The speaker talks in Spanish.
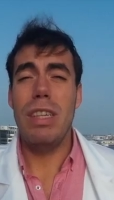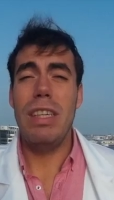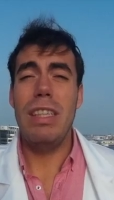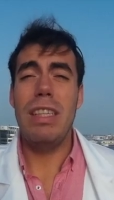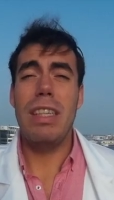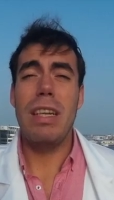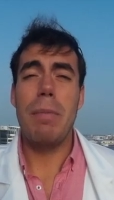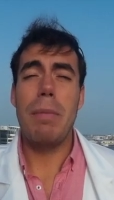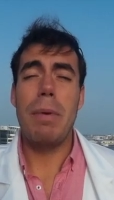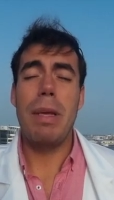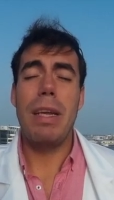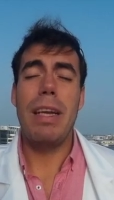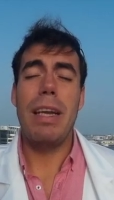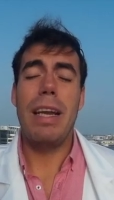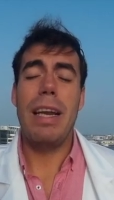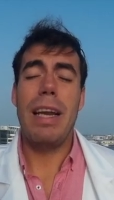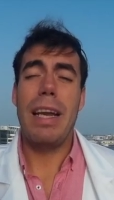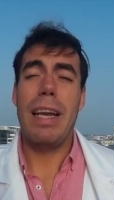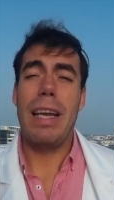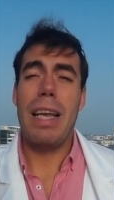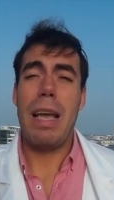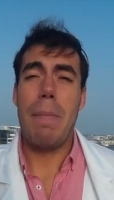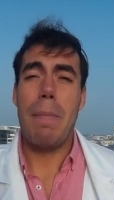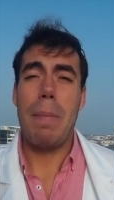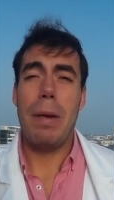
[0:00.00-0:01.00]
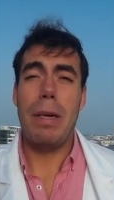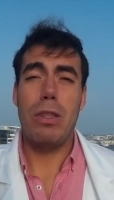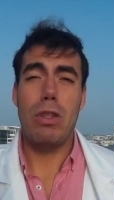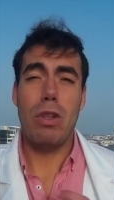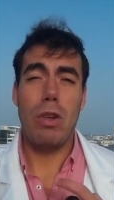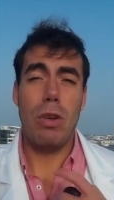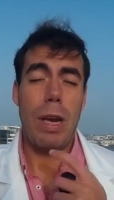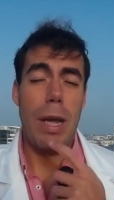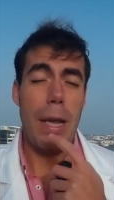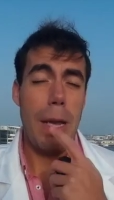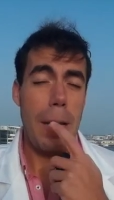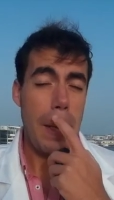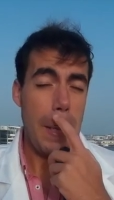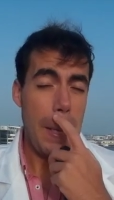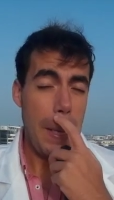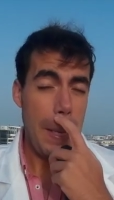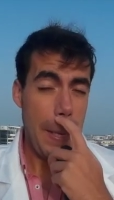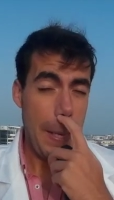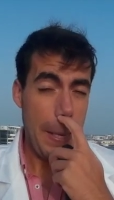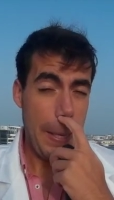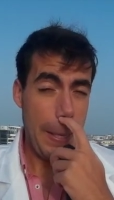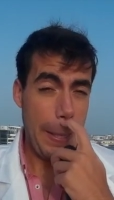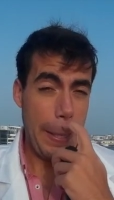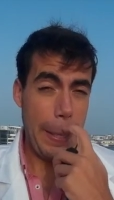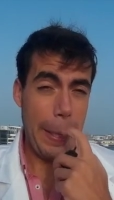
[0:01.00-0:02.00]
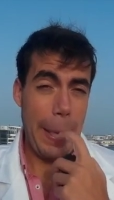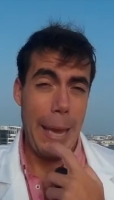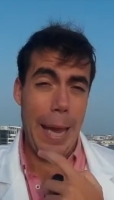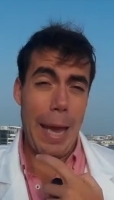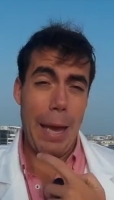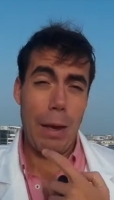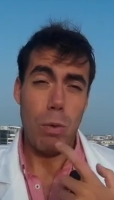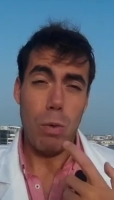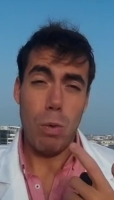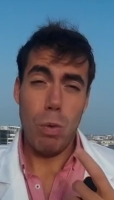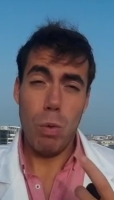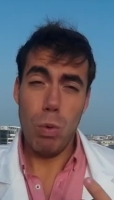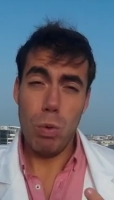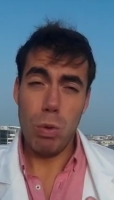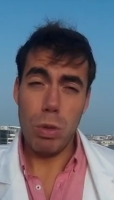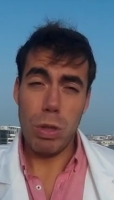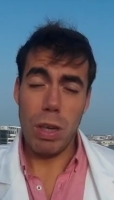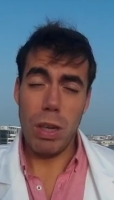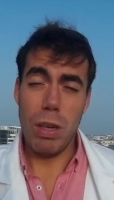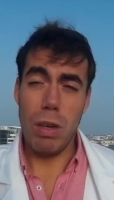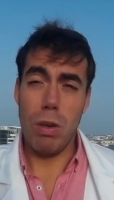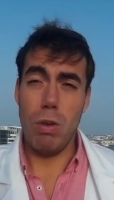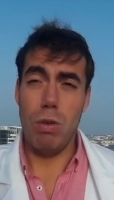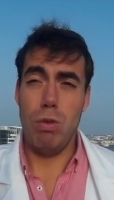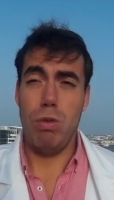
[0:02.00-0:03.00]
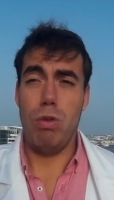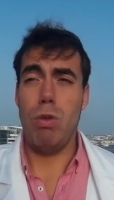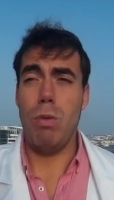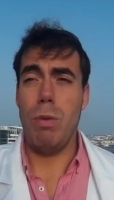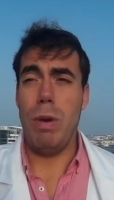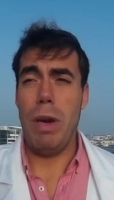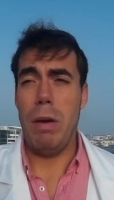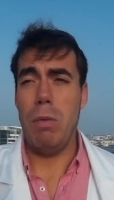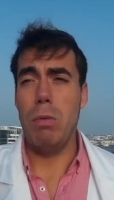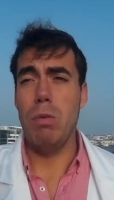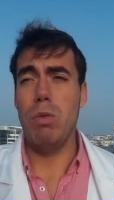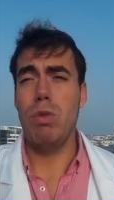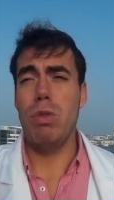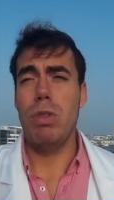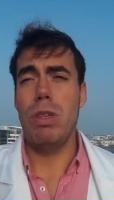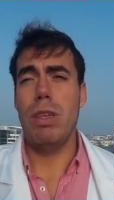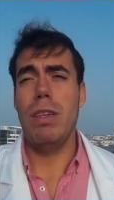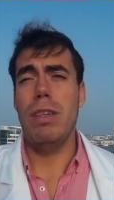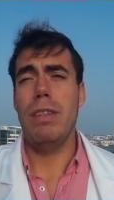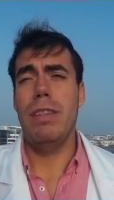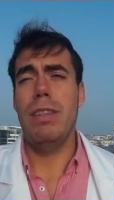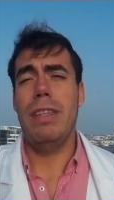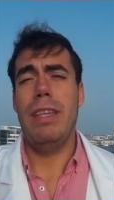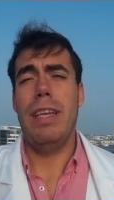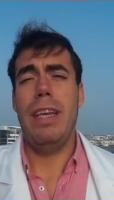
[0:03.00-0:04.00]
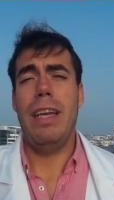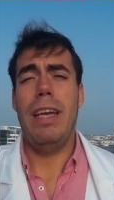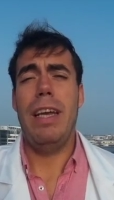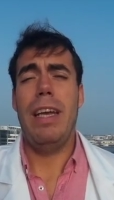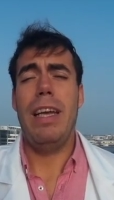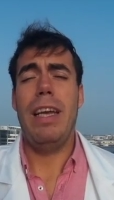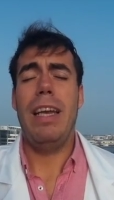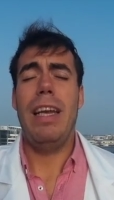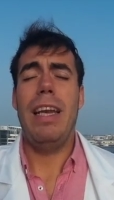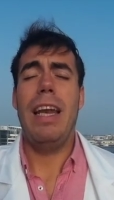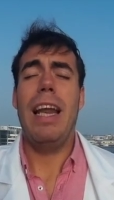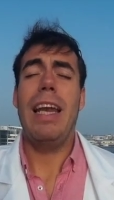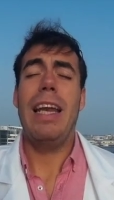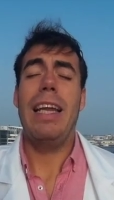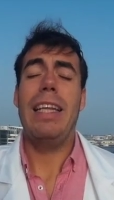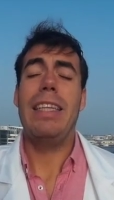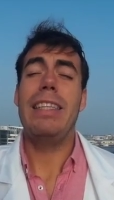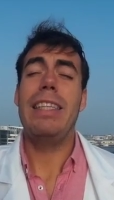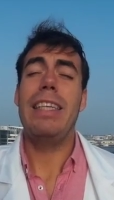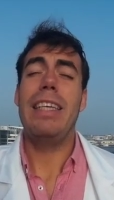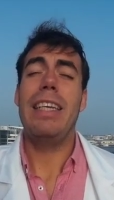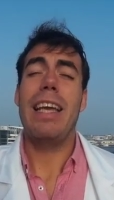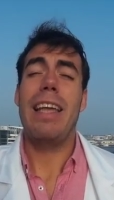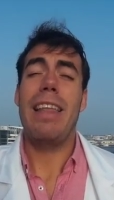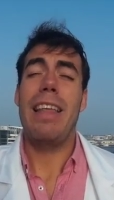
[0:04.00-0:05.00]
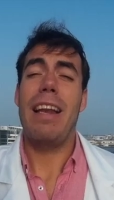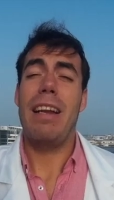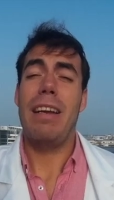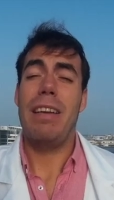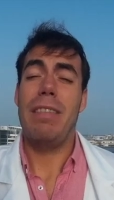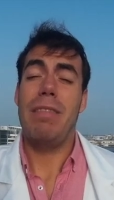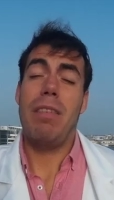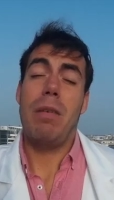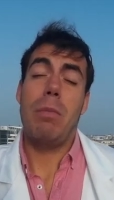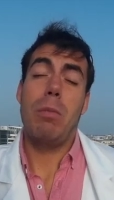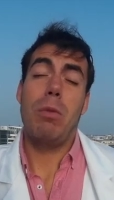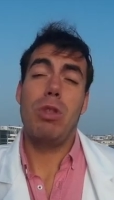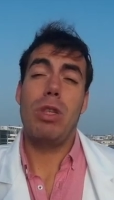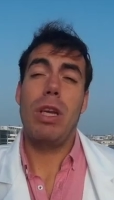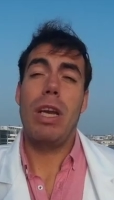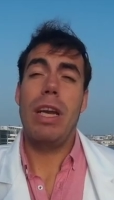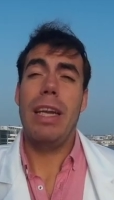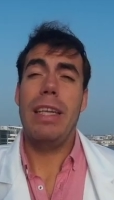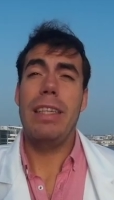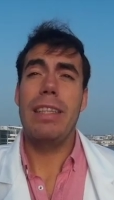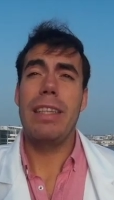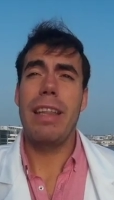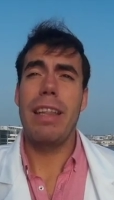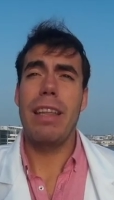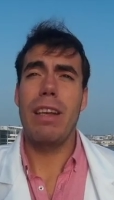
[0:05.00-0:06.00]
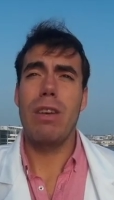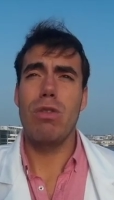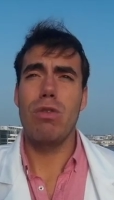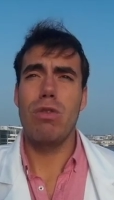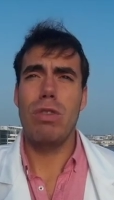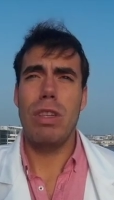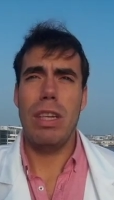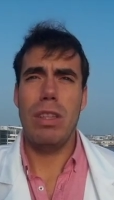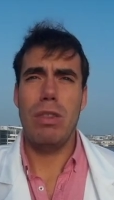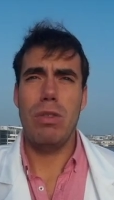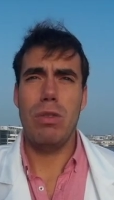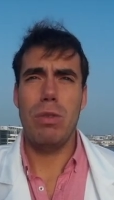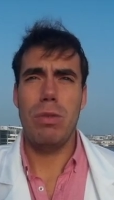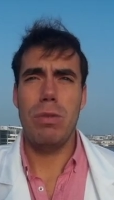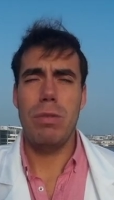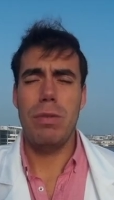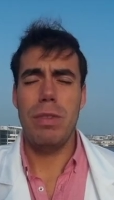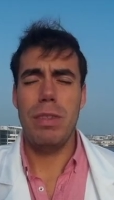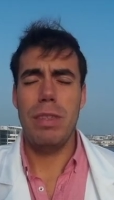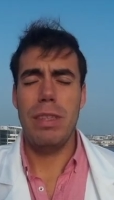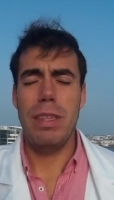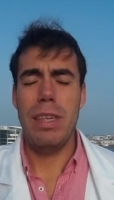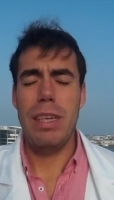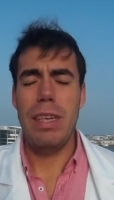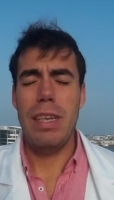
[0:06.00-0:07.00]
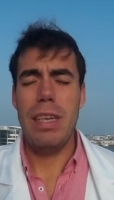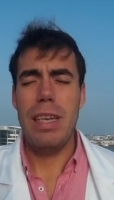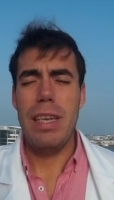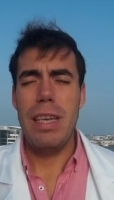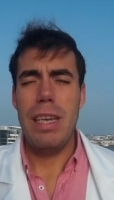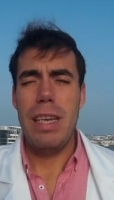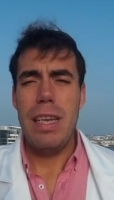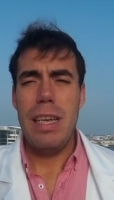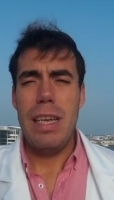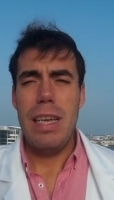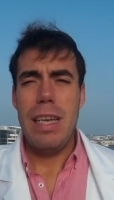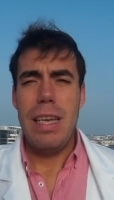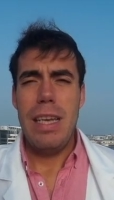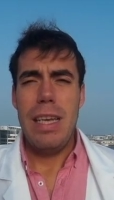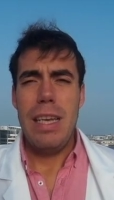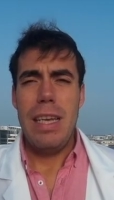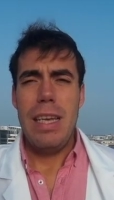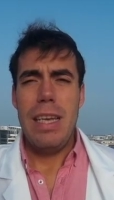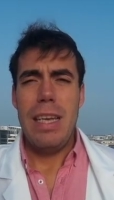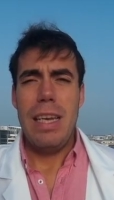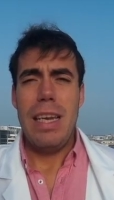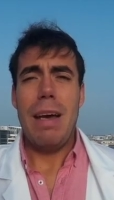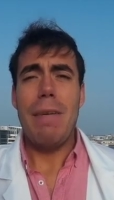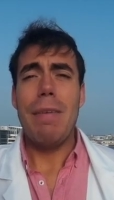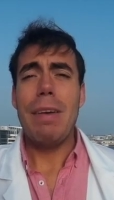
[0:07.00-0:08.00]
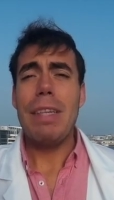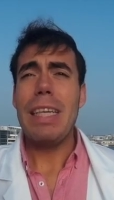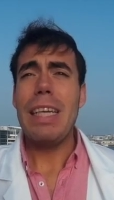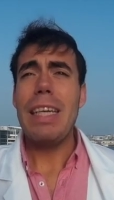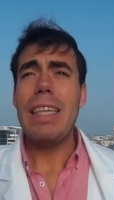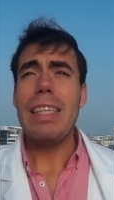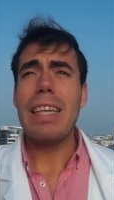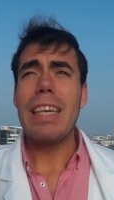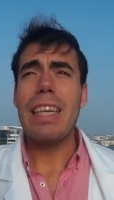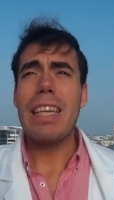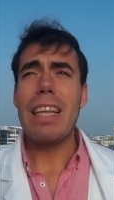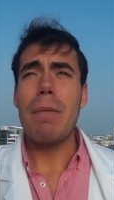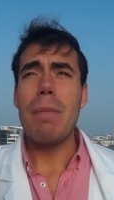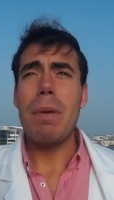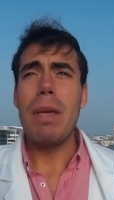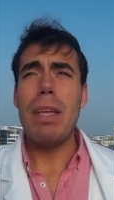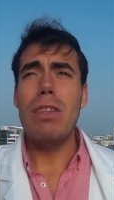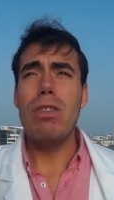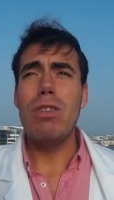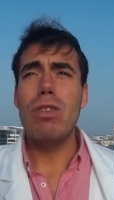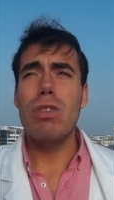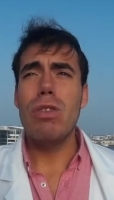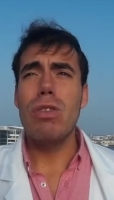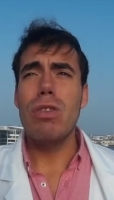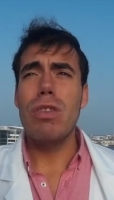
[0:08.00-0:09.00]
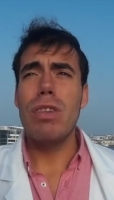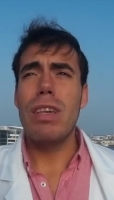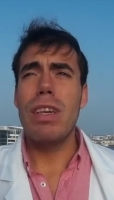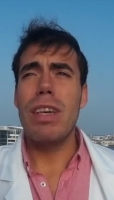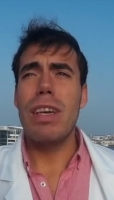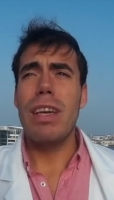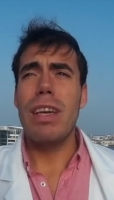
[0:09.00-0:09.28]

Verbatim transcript: y también en aquellas personas que usan o sobreabusan de las lentillas, de las famosas lentes de contacto. La base del tratamiento